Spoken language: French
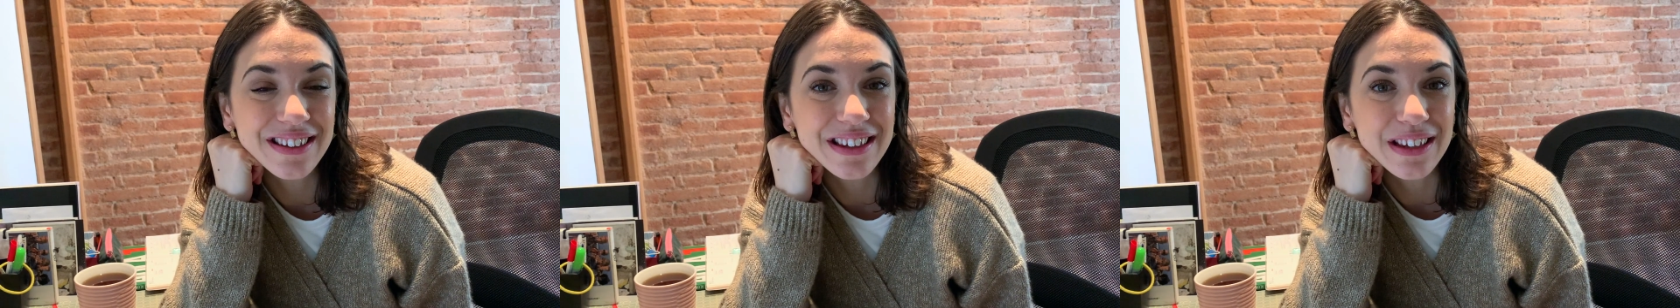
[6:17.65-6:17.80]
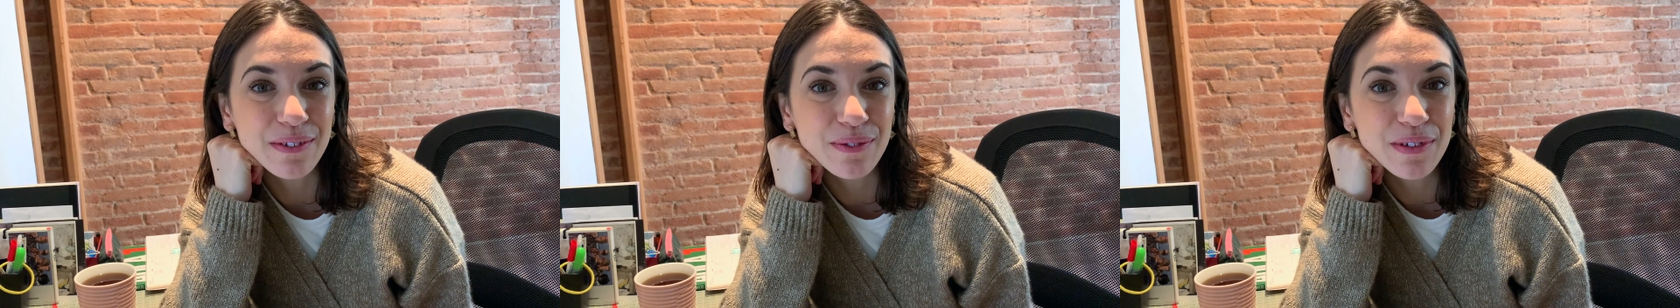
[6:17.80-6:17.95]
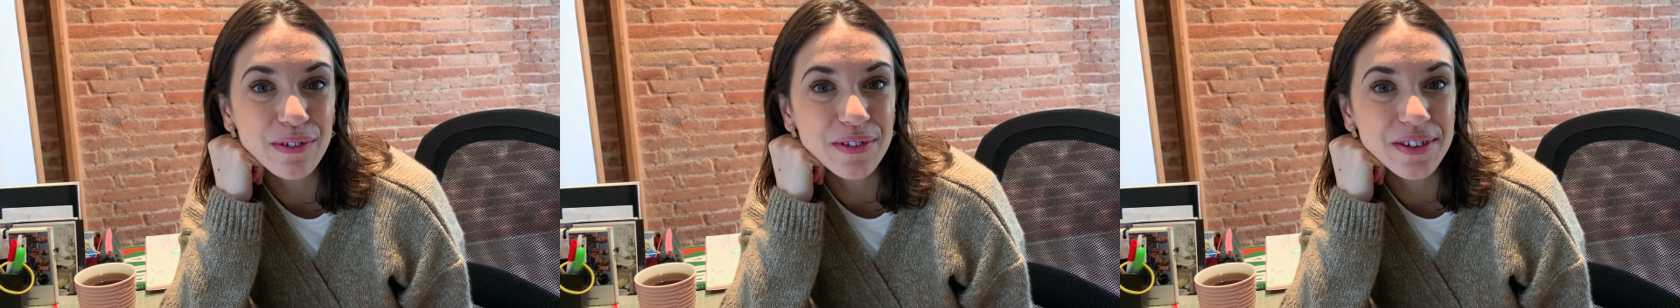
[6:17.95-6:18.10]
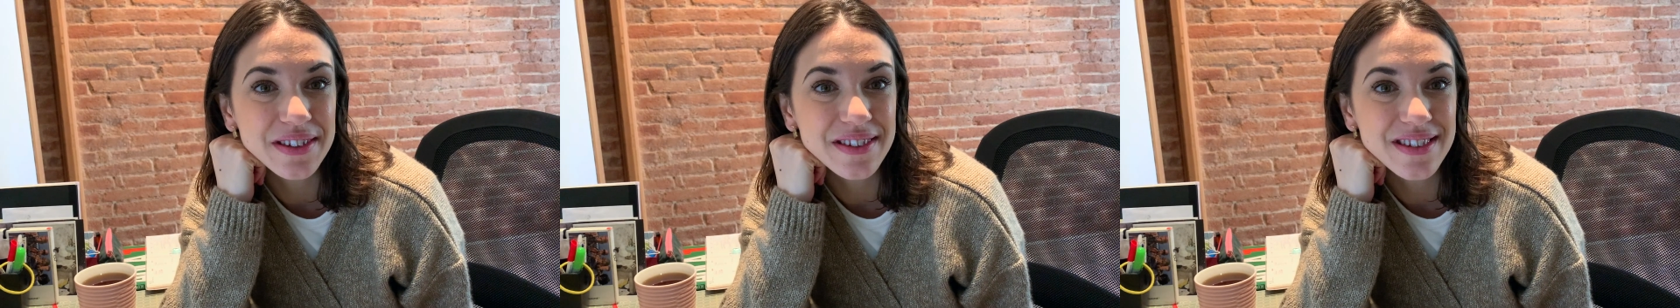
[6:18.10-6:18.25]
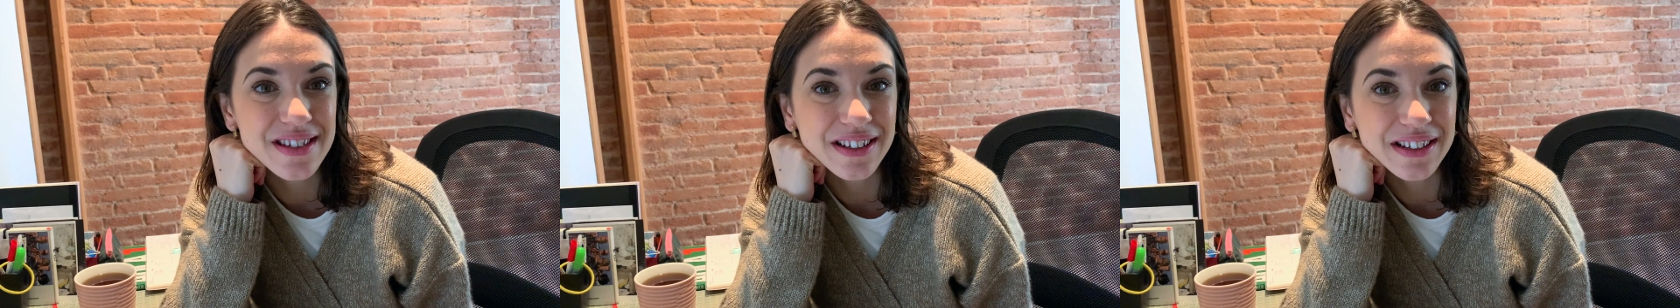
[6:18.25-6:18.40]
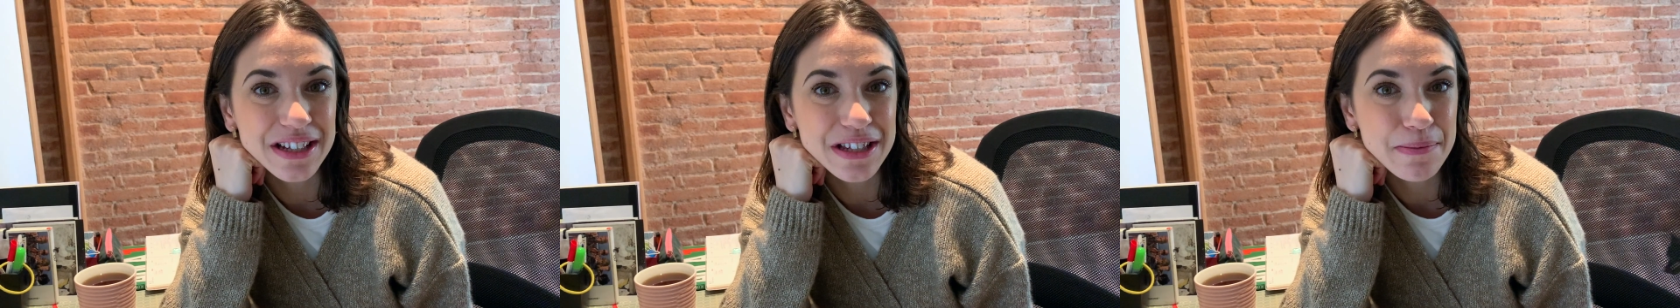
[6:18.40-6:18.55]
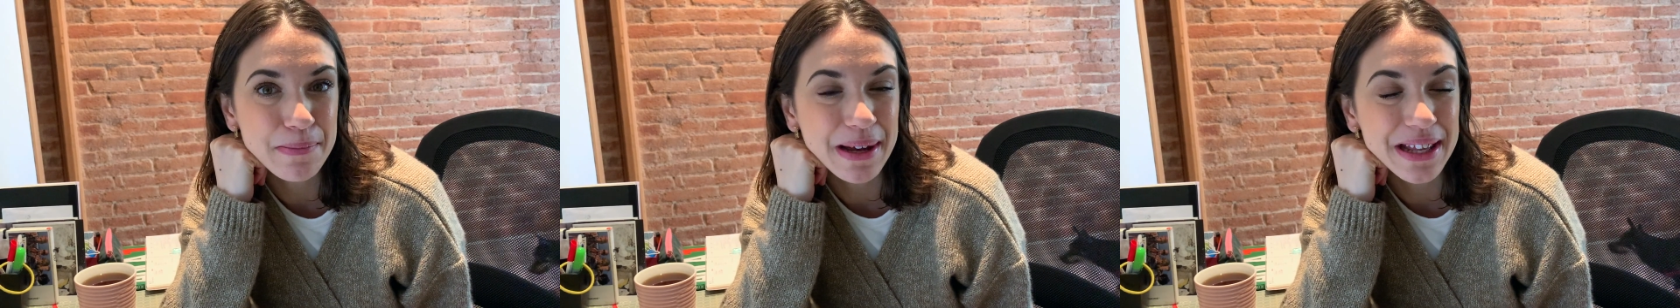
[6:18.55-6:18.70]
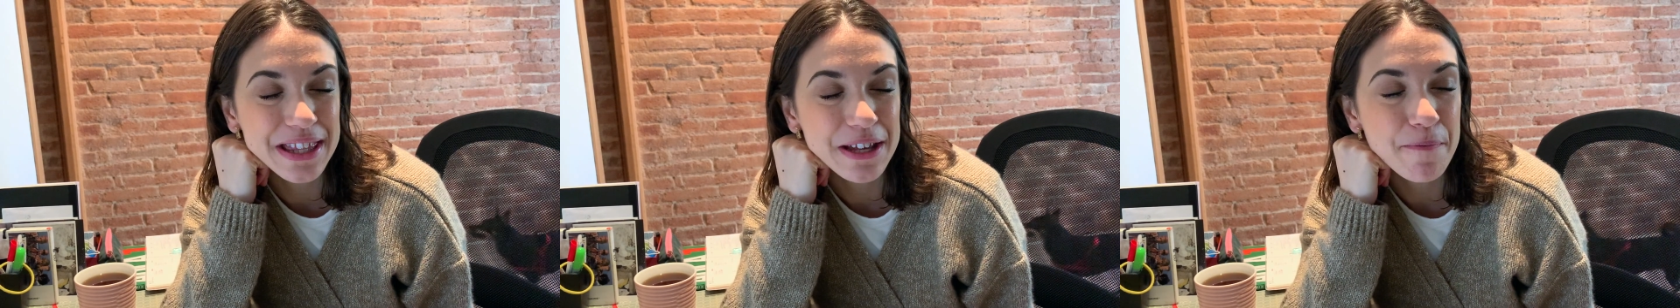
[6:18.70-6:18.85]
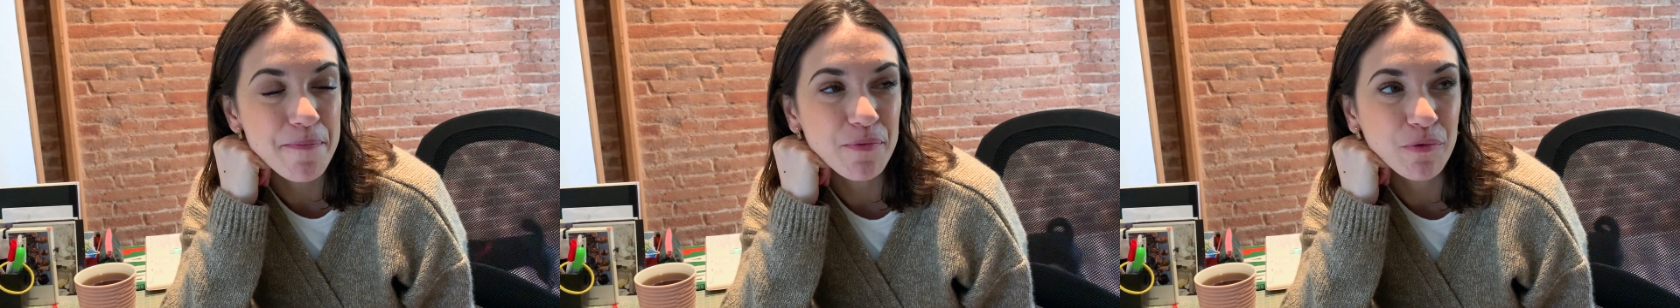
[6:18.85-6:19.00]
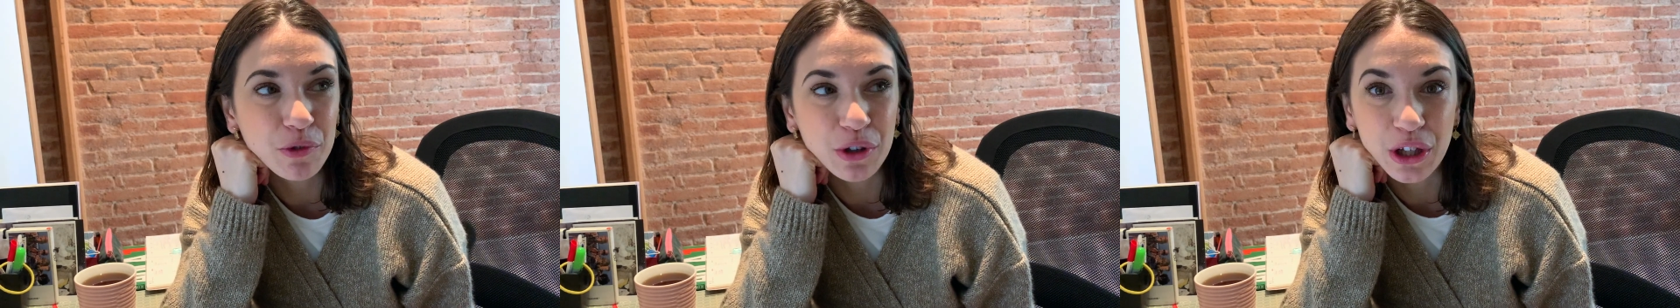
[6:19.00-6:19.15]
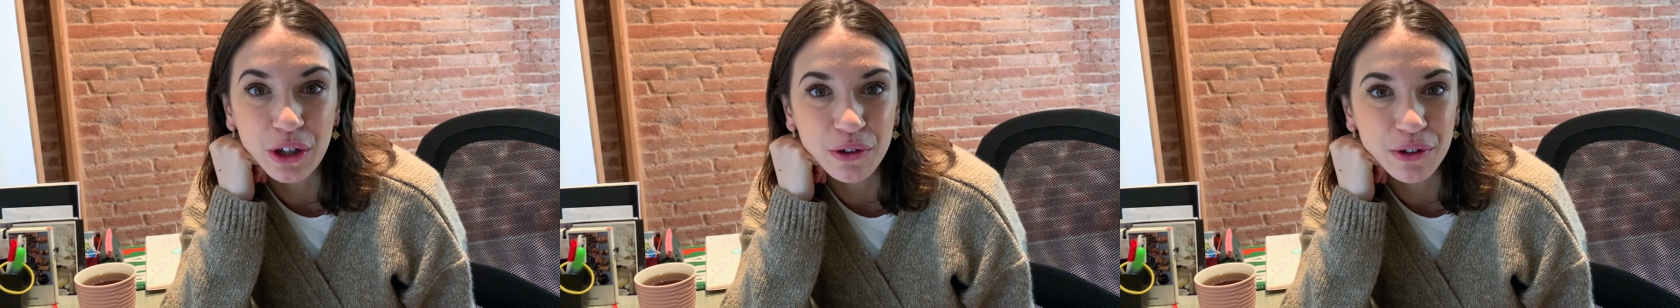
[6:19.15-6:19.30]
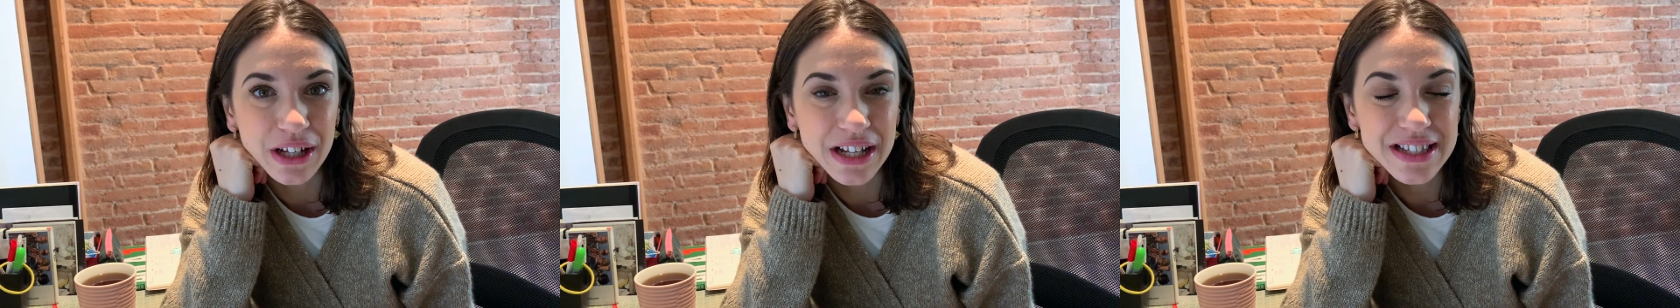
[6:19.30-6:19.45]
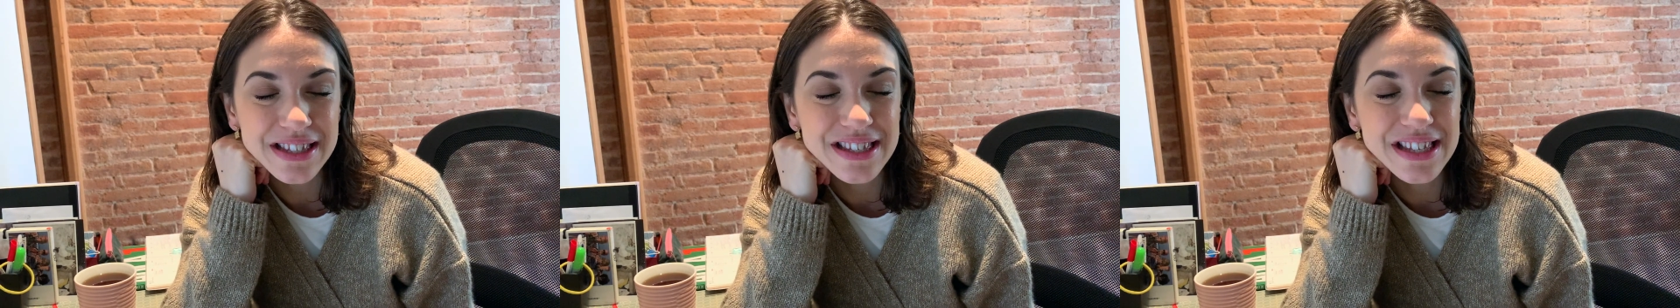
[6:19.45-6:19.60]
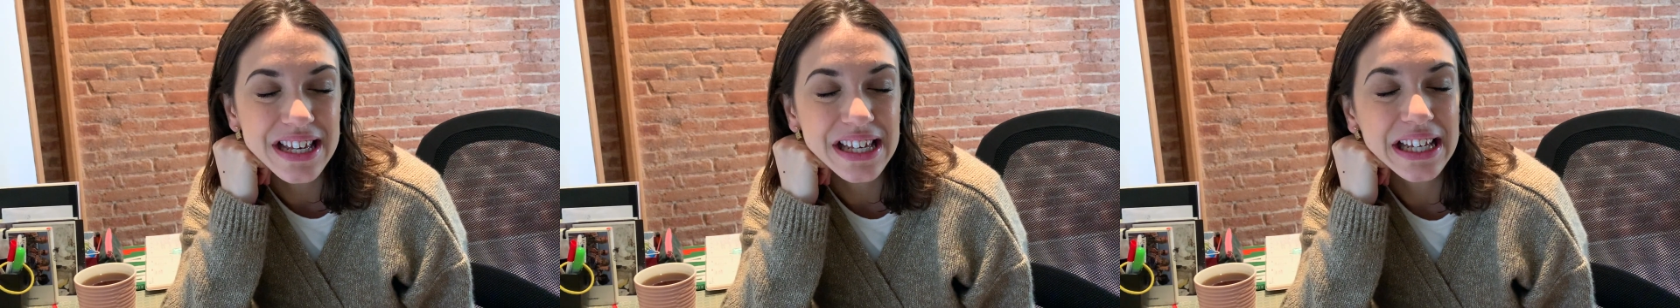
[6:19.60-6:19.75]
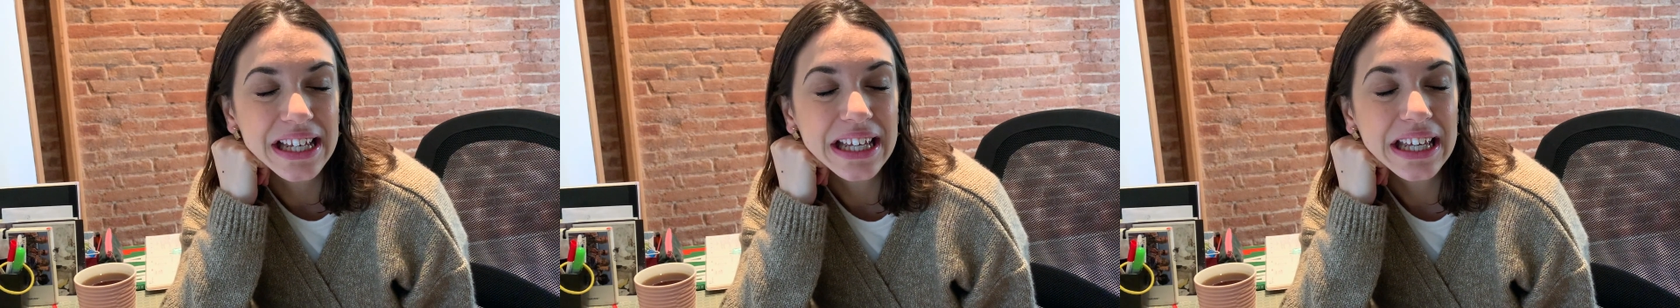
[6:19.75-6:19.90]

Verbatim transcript: qui, vivent ici en Espagne ou qui connaissent.